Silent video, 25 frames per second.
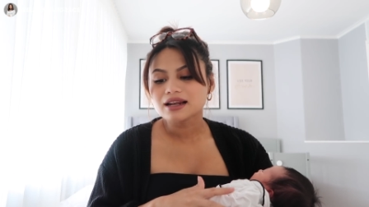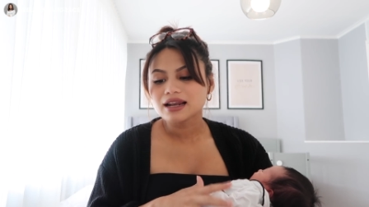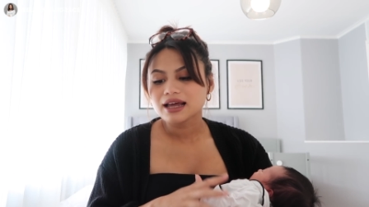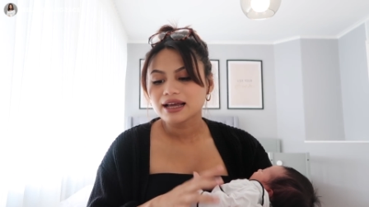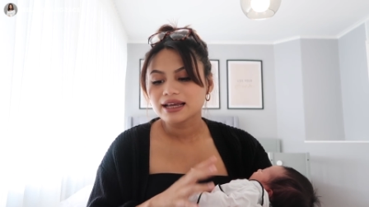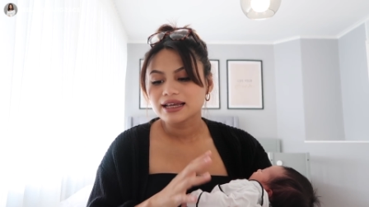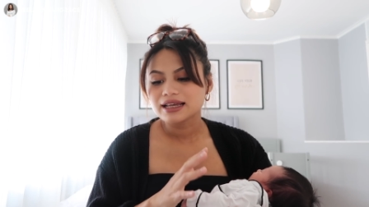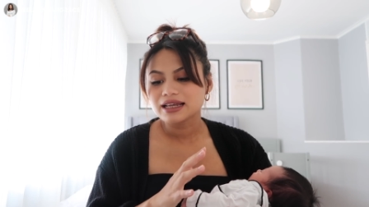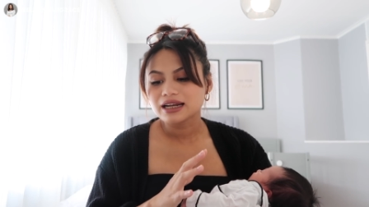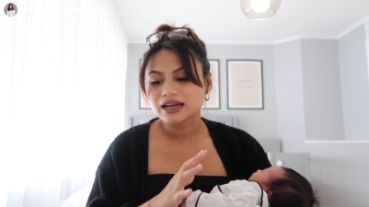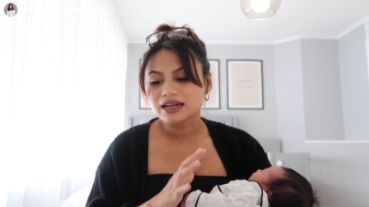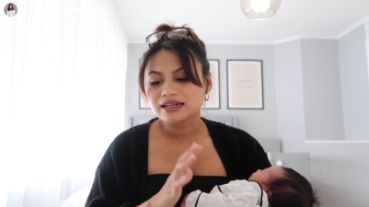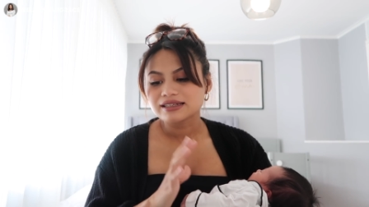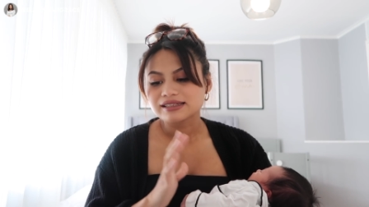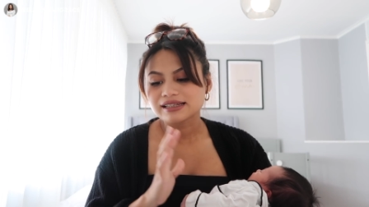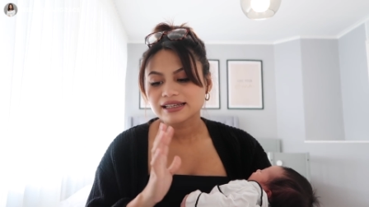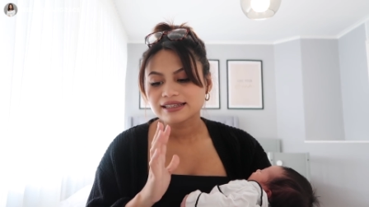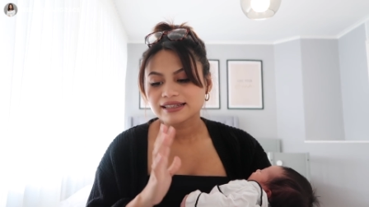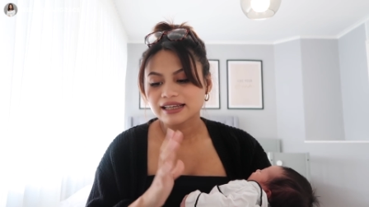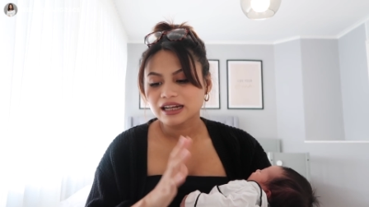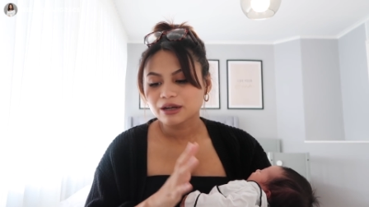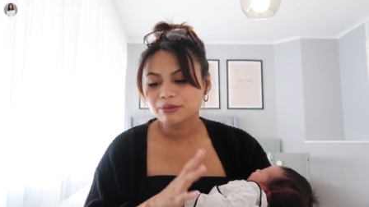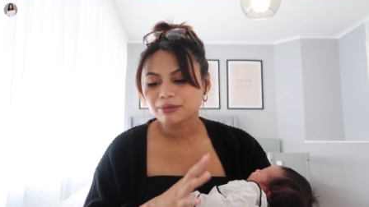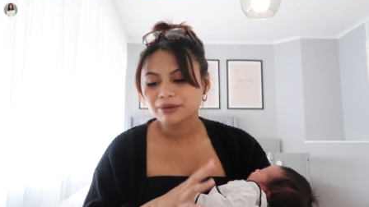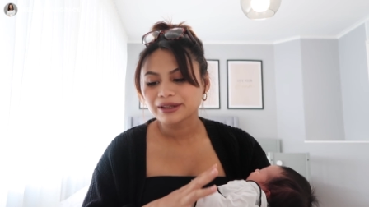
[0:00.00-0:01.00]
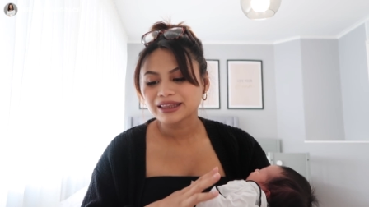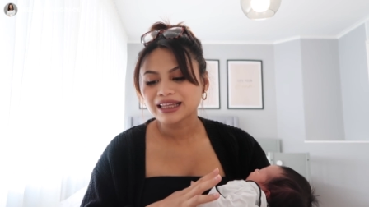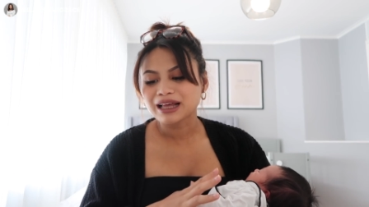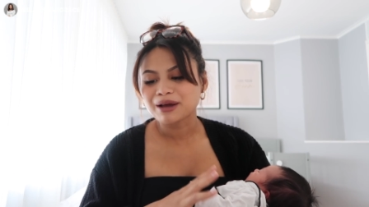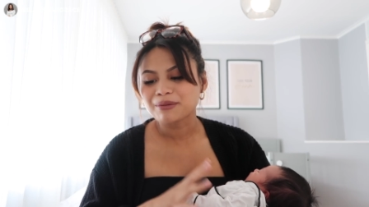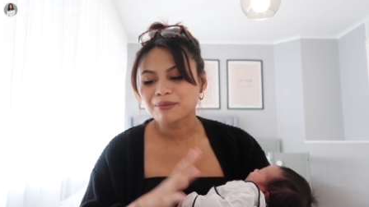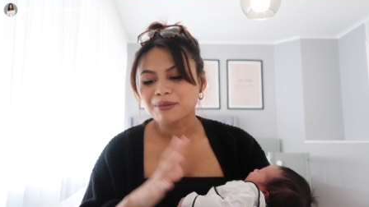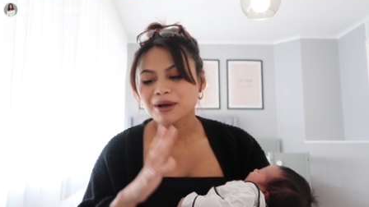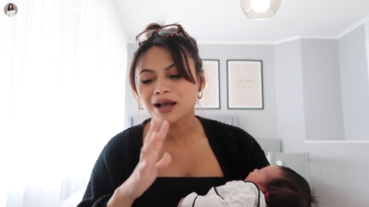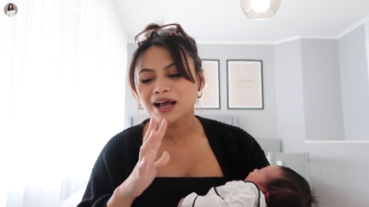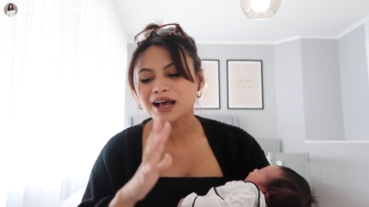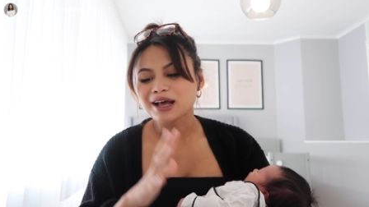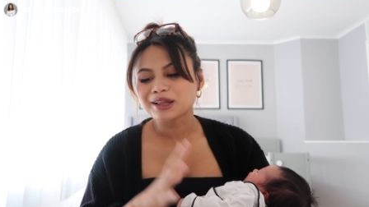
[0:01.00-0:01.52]
lahiran sesar
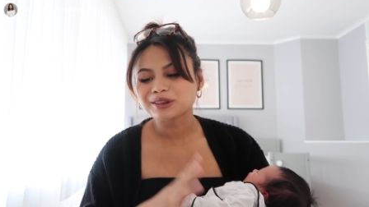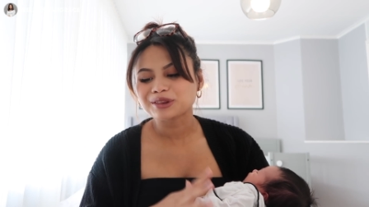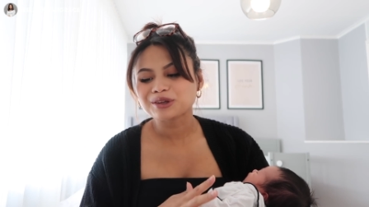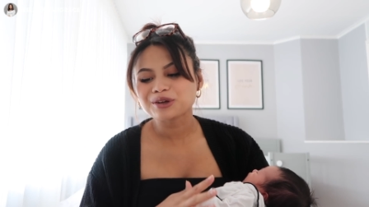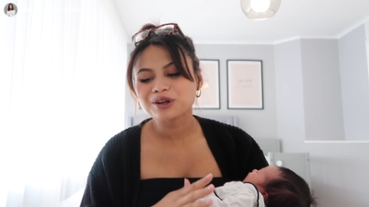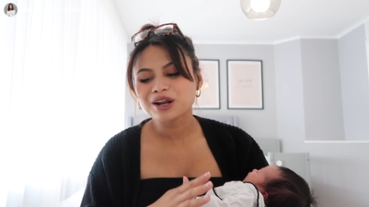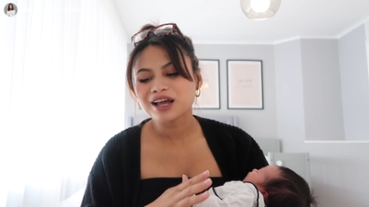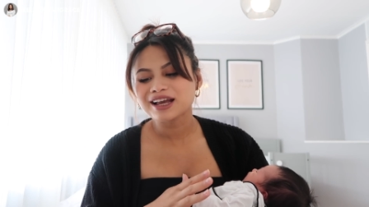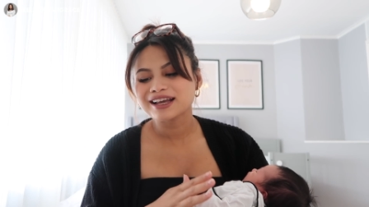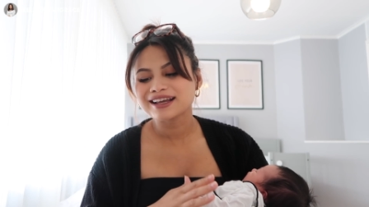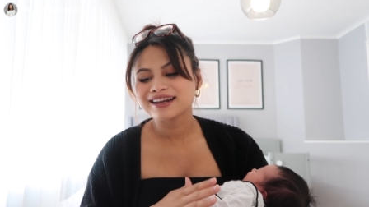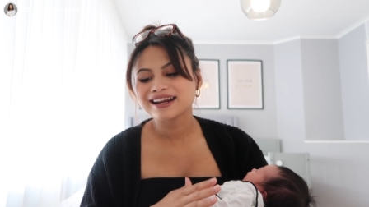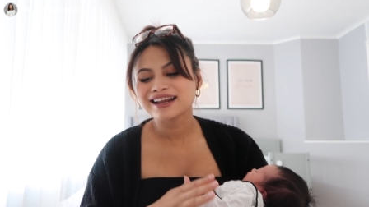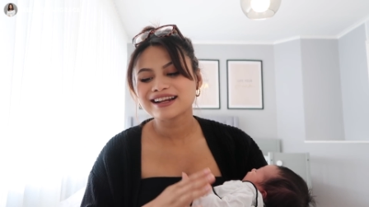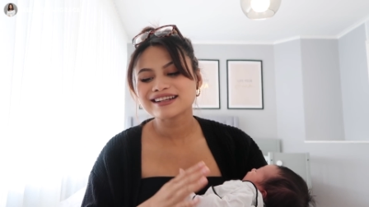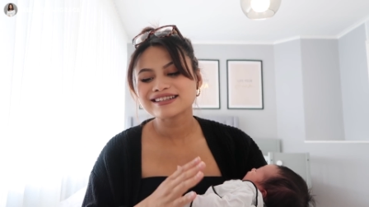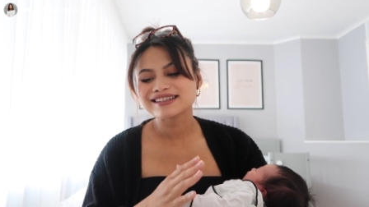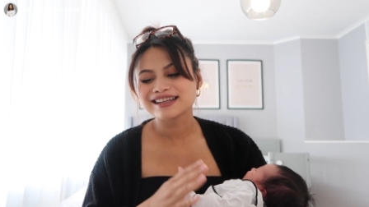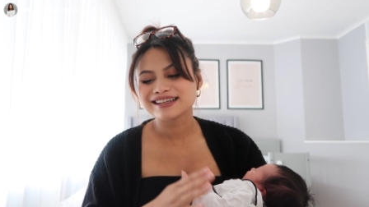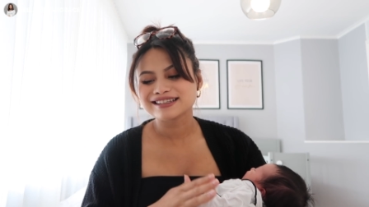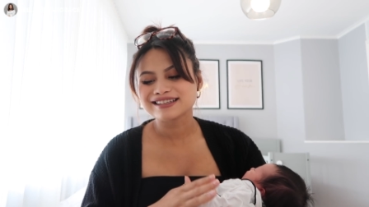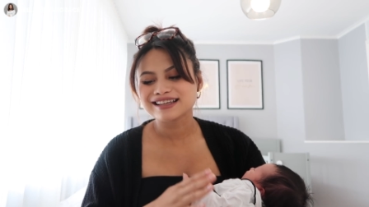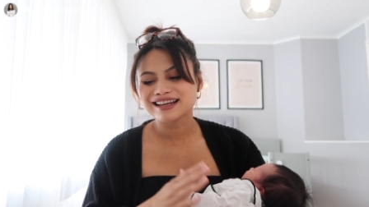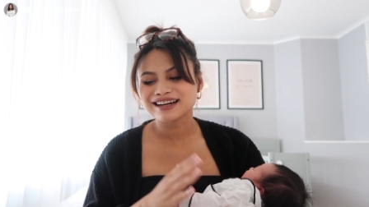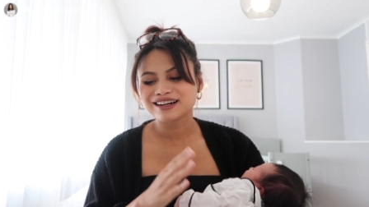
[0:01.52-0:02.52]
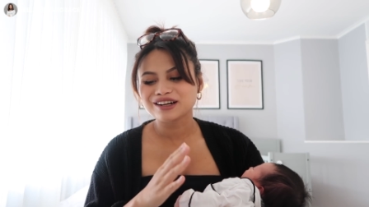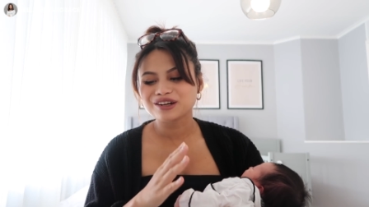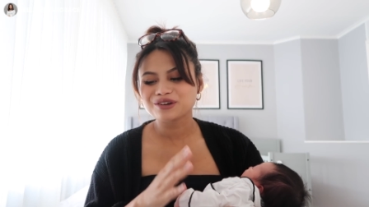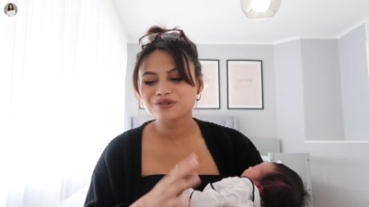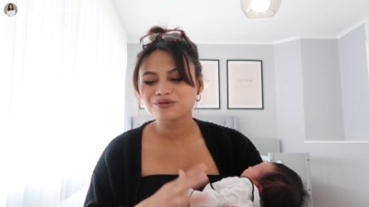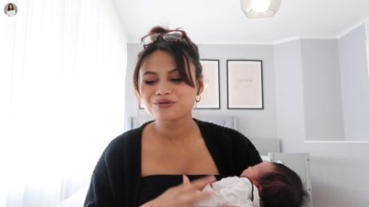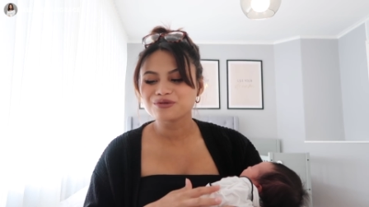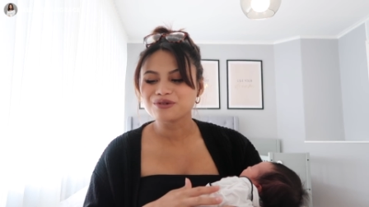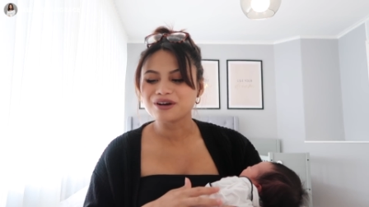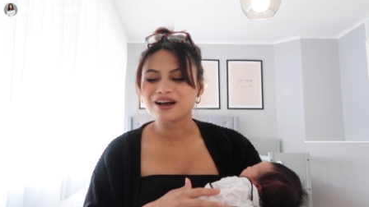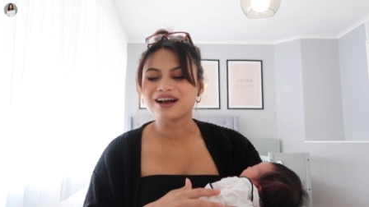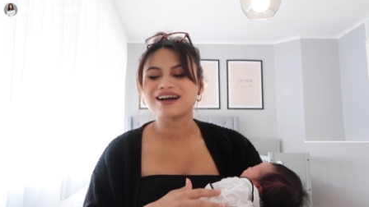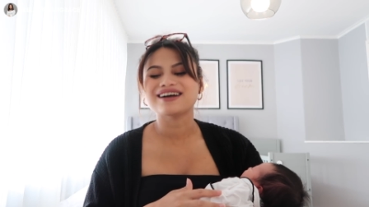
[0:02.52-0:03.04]
pertama atau lahiran sesar
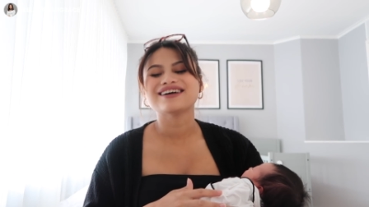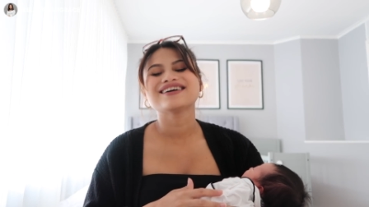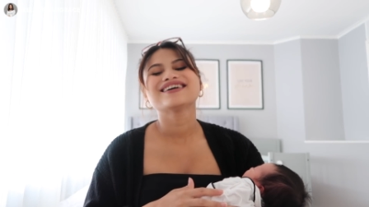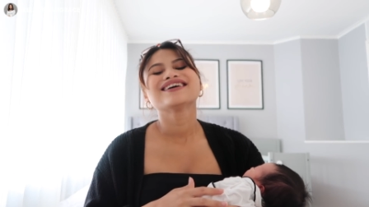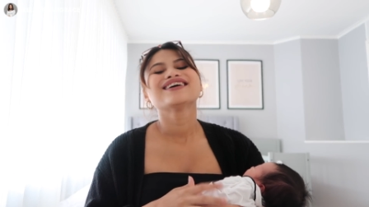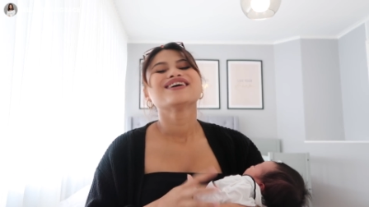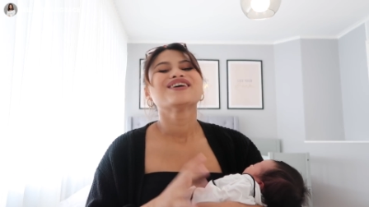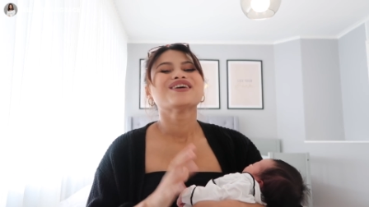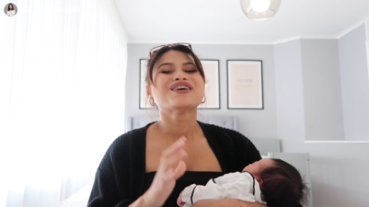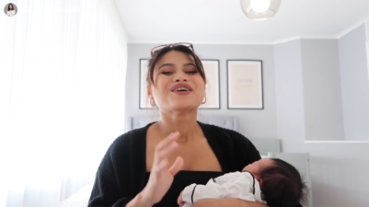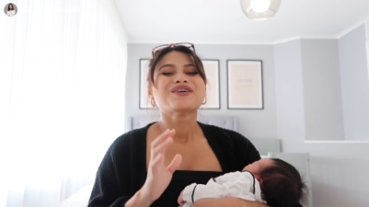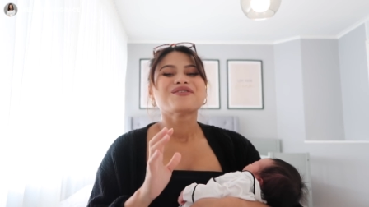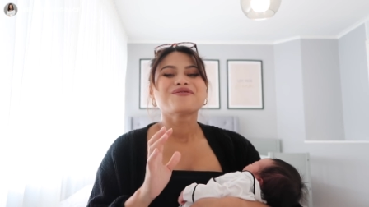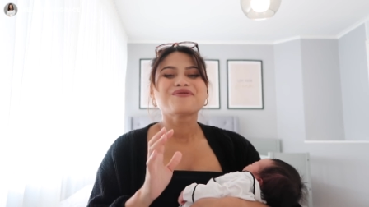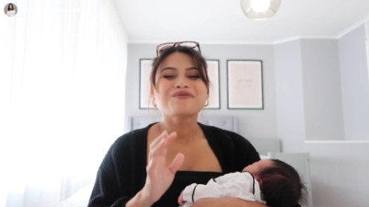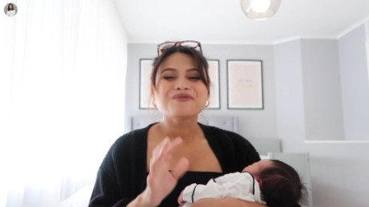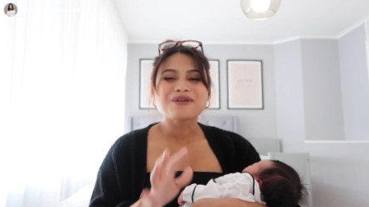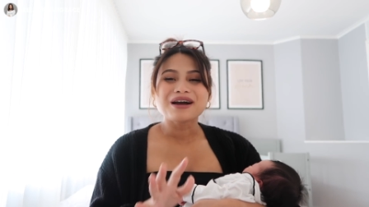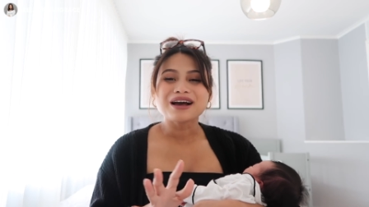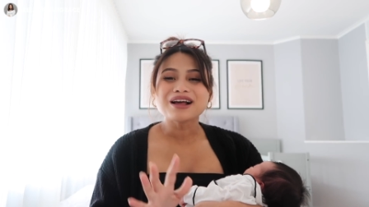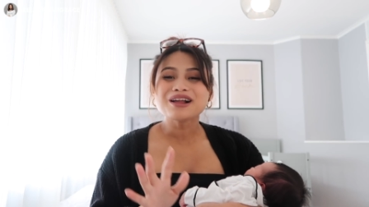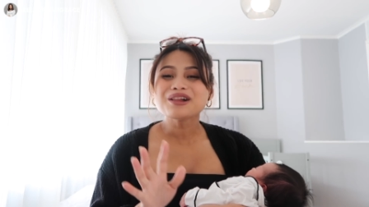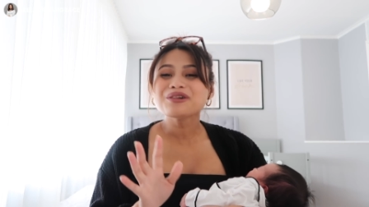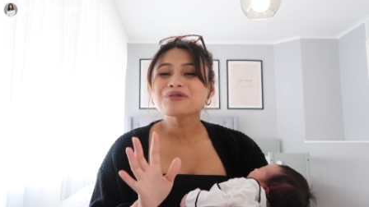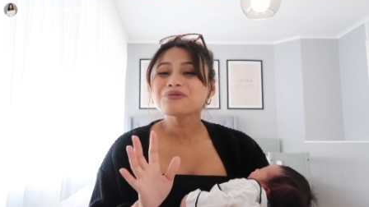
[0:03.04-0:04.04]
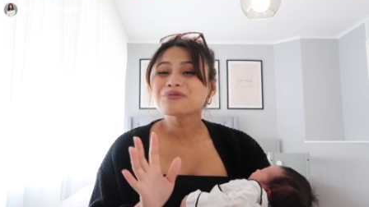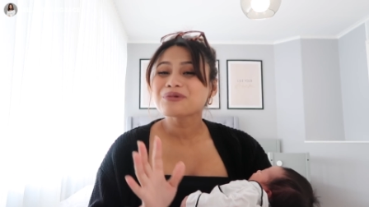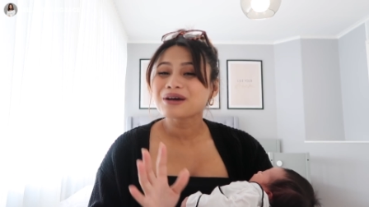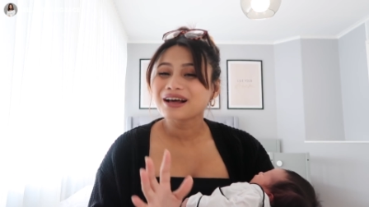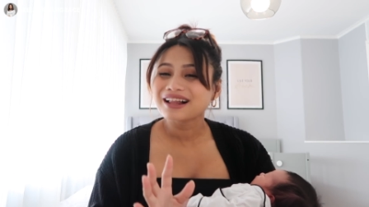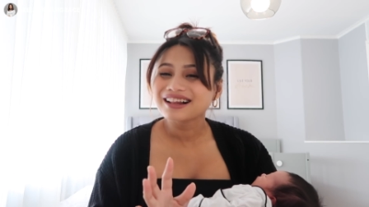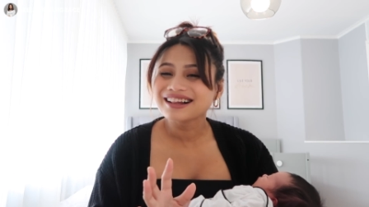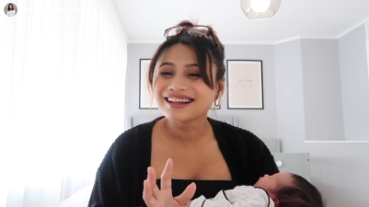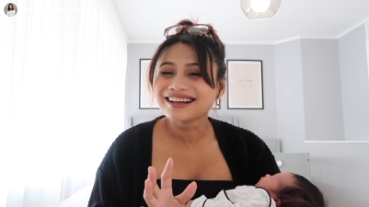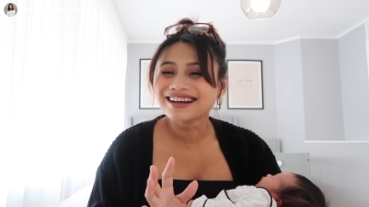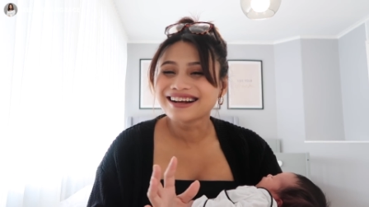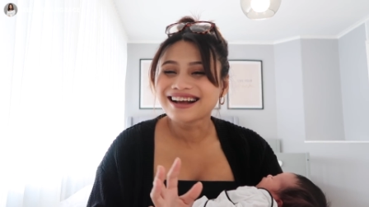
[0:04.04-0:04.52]
kedua? Well, well,